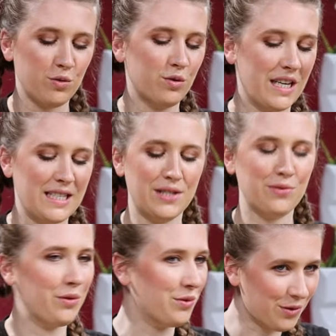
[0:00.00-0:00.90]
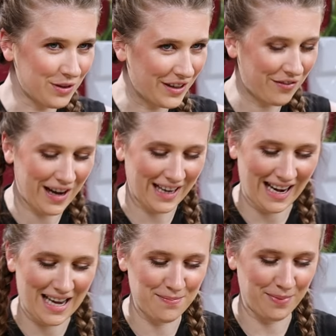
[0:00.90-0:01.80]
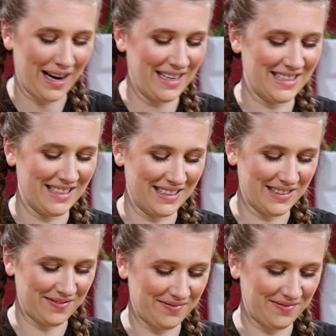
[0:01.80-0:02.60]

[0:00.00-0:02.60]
versuche, dass die so ungefähr gleich breit sind.